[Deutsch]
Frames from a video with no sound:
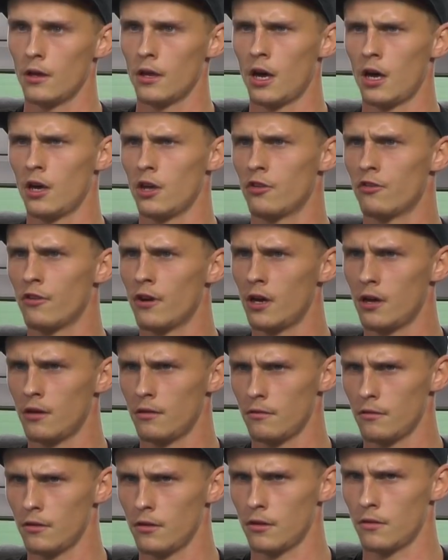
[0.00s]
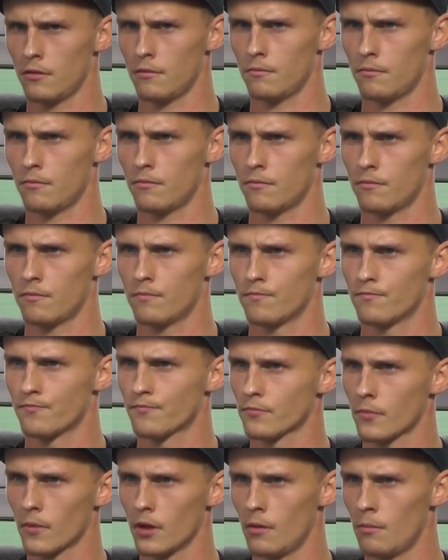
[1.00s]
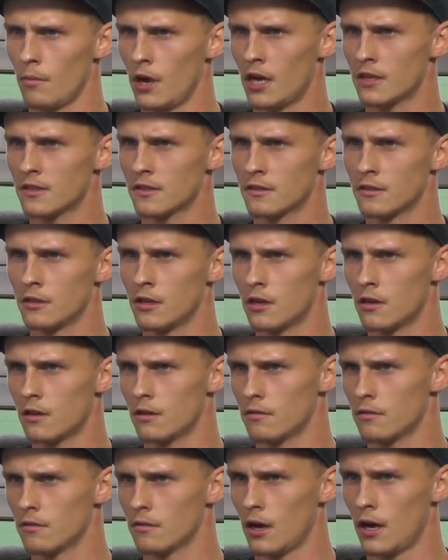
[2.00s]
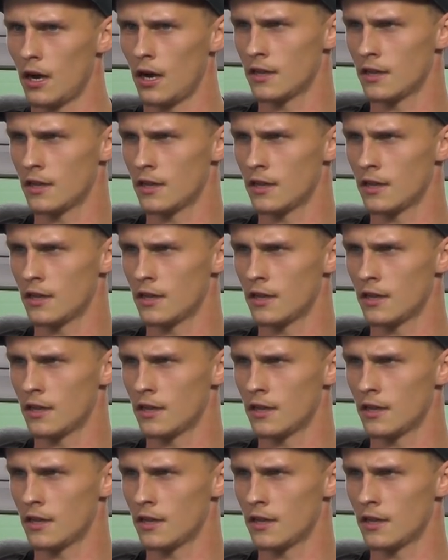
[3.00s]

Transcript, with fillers: Ja, ich war ähm, im ersten Jahr